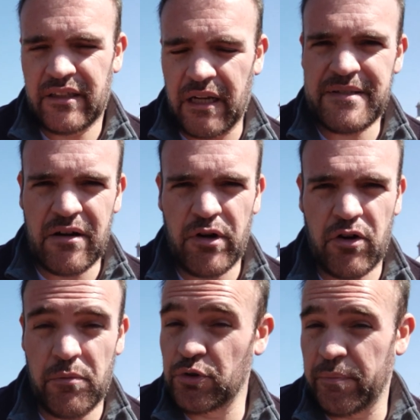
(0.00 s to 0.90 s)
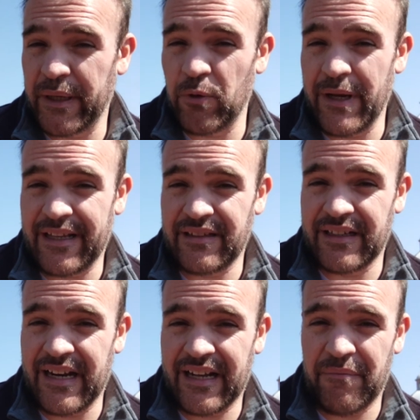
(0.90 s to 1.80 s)
Tal vez el único punto peculiar que
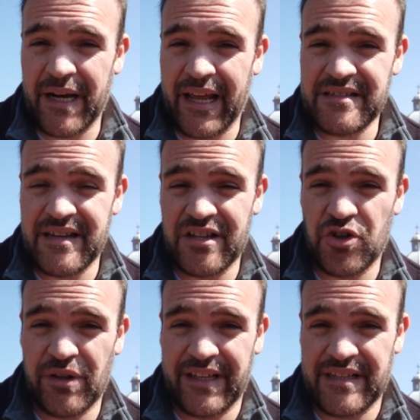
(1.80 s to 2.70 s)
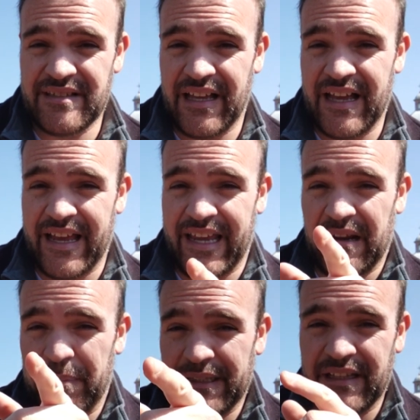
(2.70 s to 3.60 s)
tiene la cámara es el hecho de que está
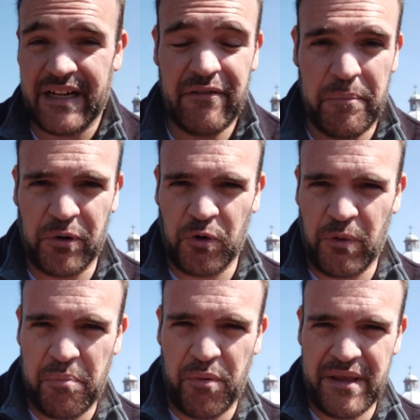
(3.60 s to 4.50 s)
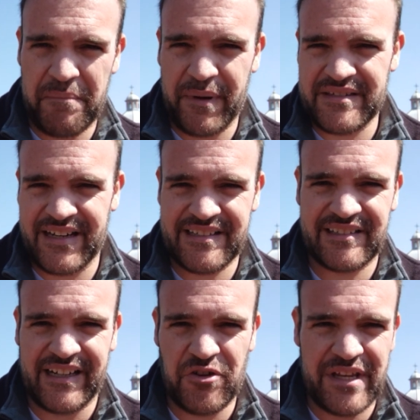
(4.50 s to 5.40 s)
en la parte de arriba, por lo cual puede parecer
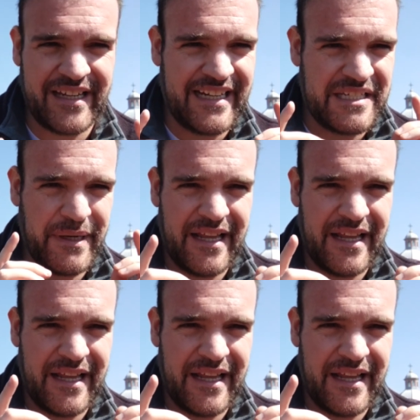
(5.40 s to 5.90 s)
extraño ya que las